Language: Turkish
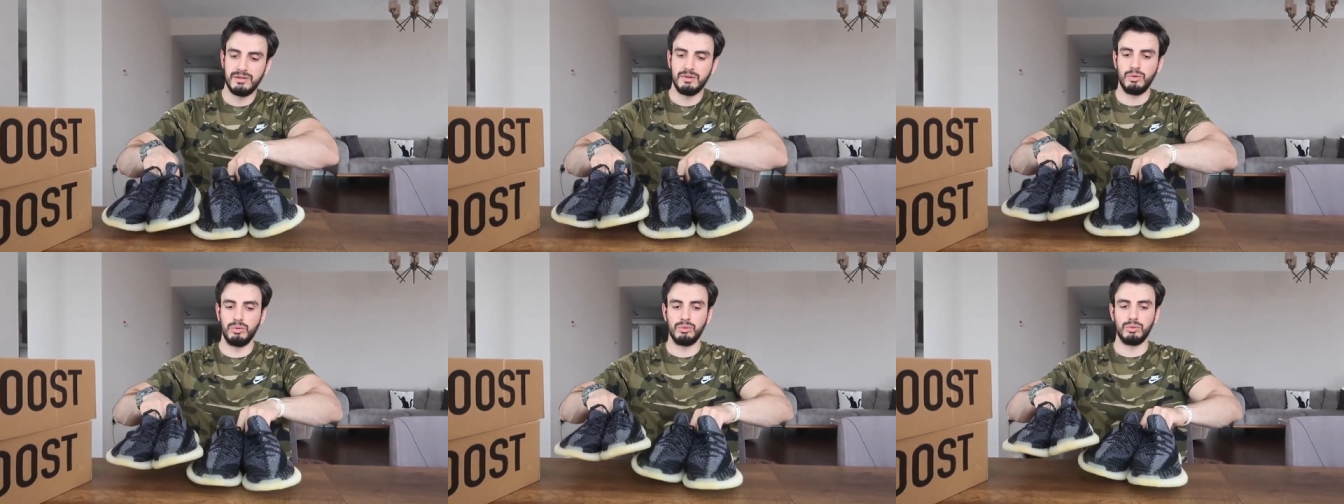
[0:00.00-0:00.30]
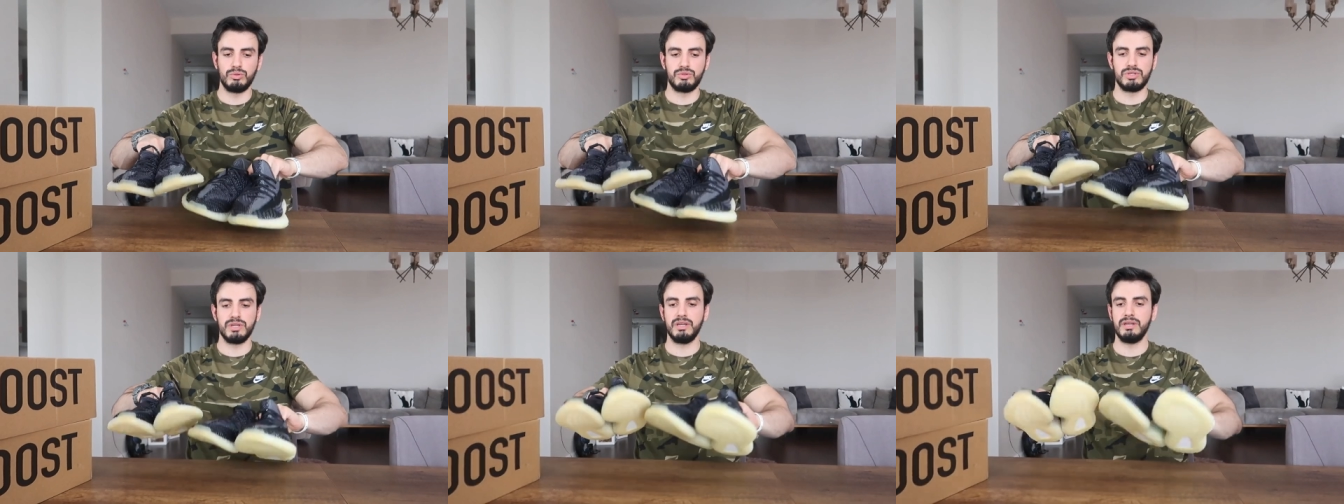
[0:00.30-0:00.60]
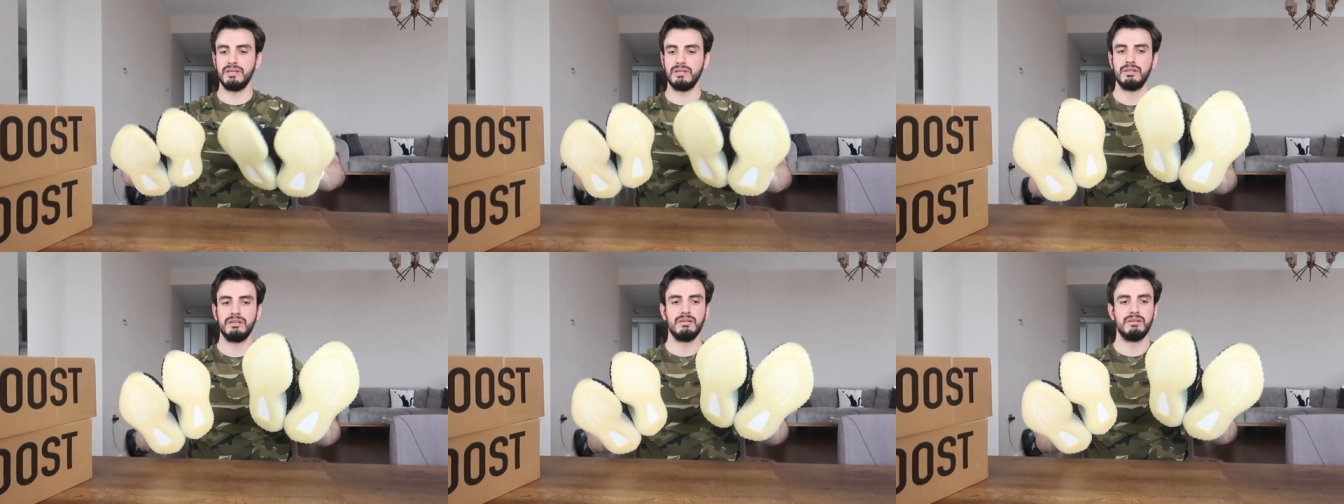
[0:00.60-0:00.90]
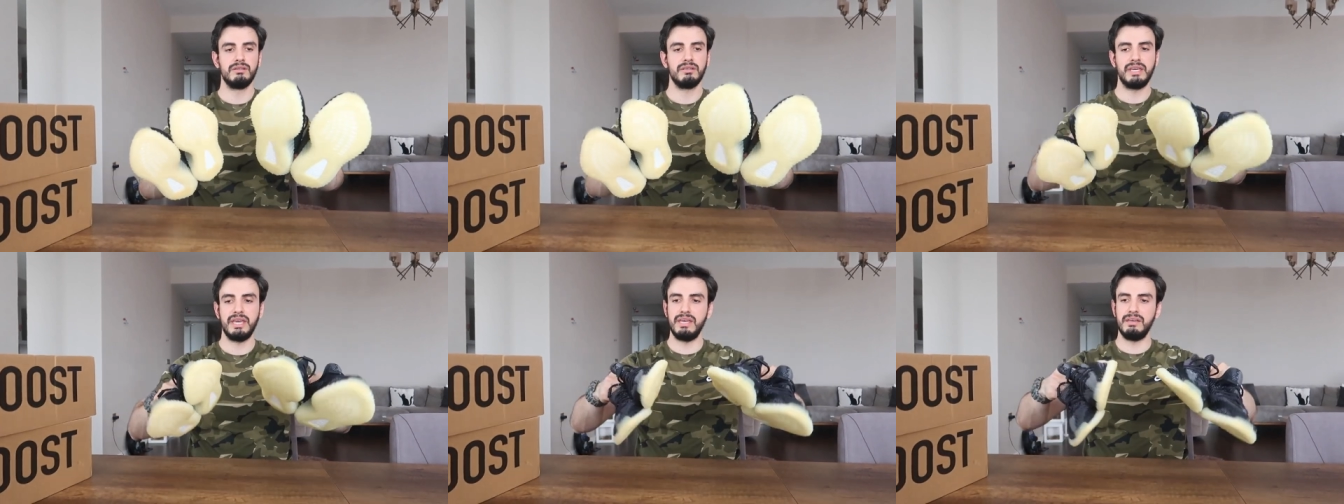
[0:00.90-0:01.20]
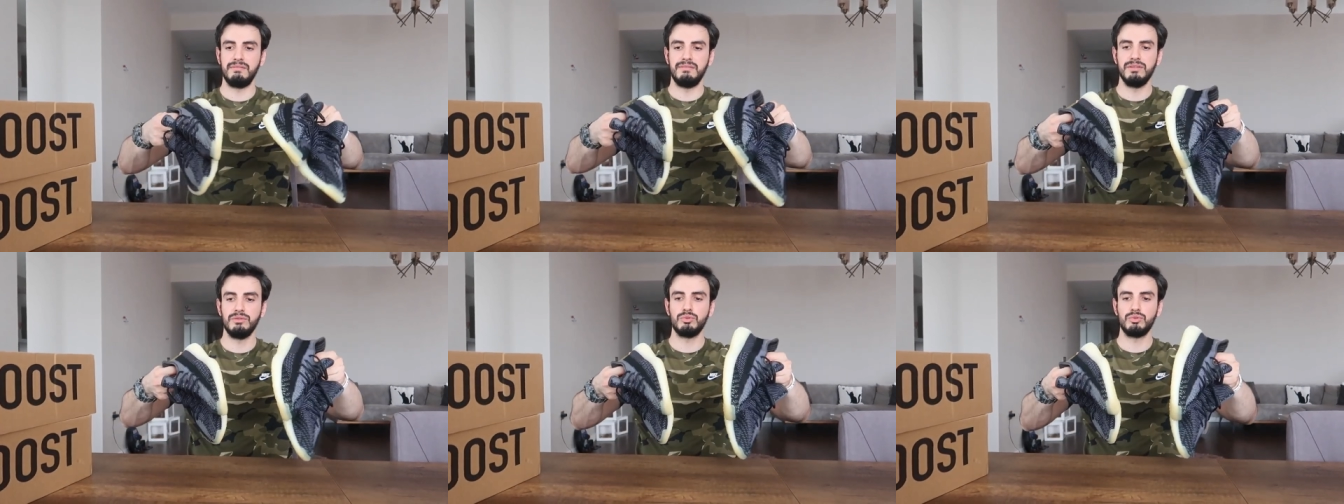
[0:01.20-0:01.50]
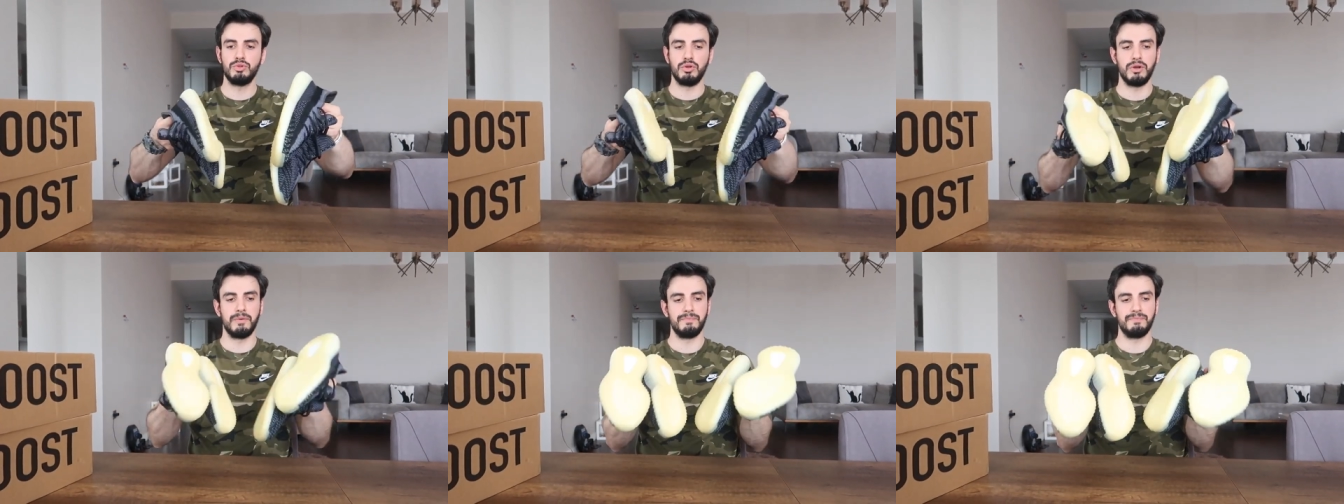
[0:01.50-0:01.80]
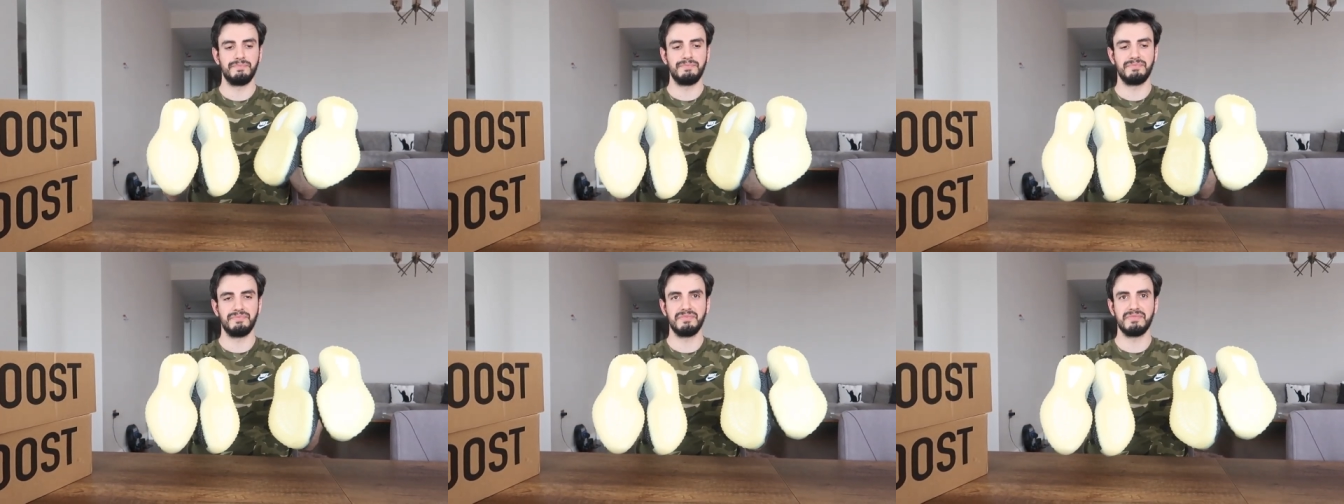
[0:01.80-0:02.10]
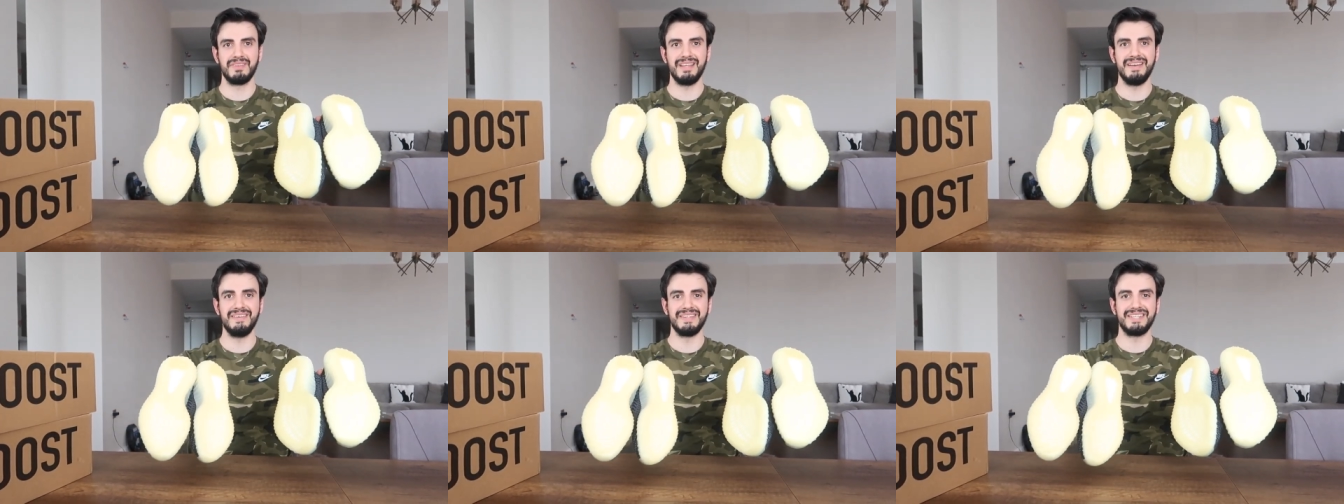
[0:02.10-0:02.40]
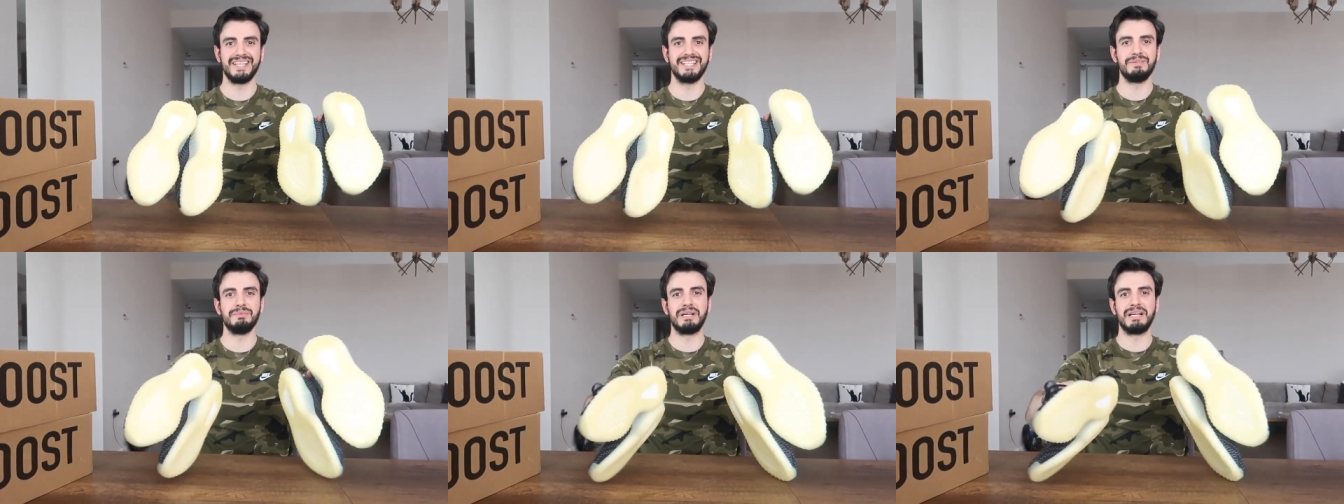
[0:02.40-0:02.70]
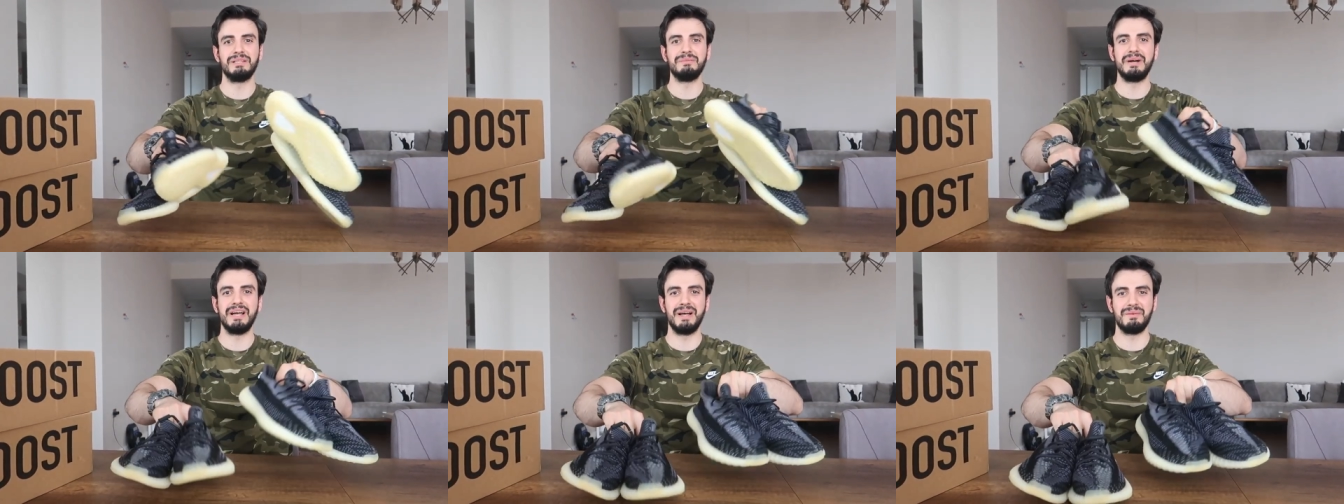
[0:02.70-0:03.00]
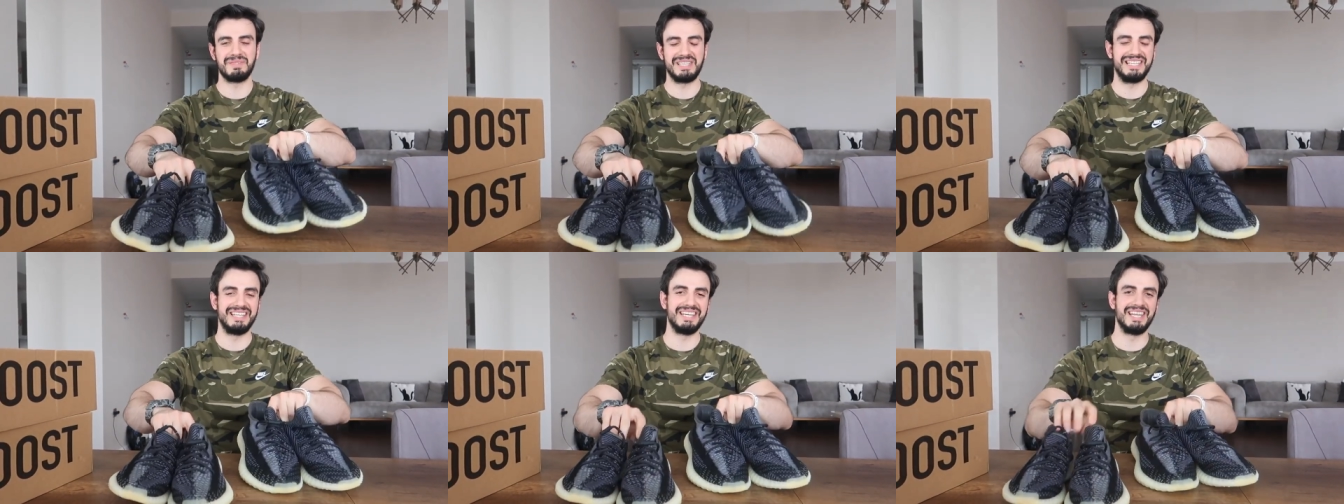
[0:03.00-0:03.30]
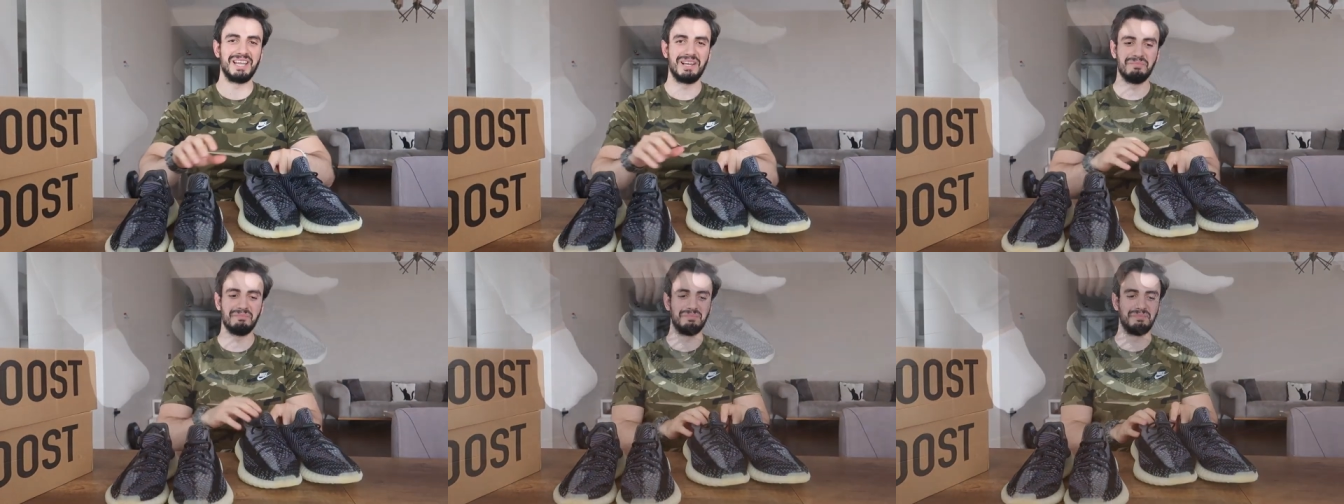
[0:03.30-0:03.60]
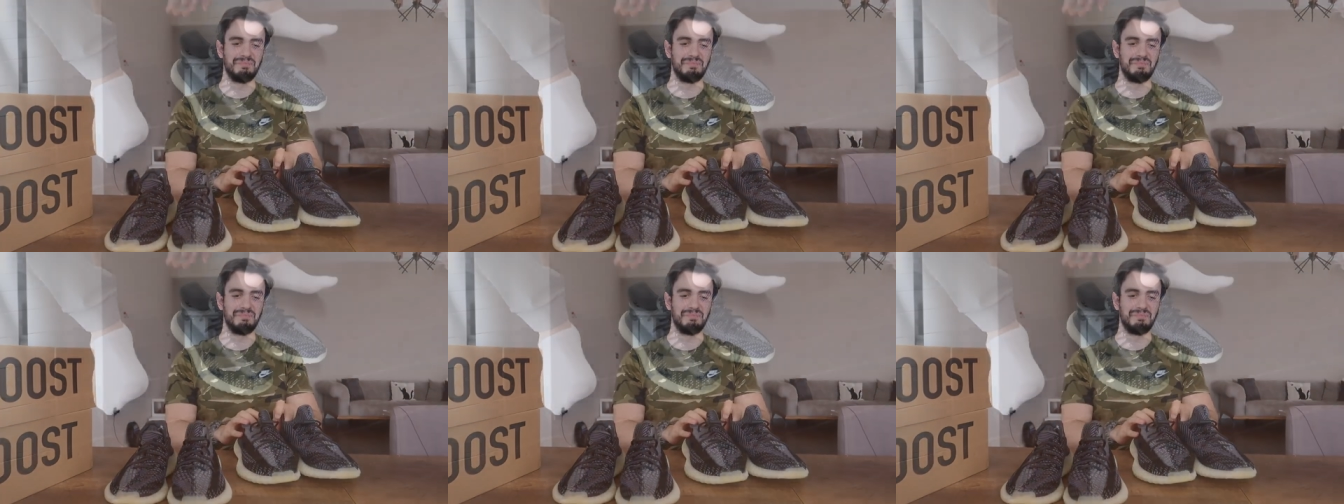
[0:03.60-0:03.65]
oldukça keyifli duruyor. Evet hadi bakalım ayağımıza deneyelim.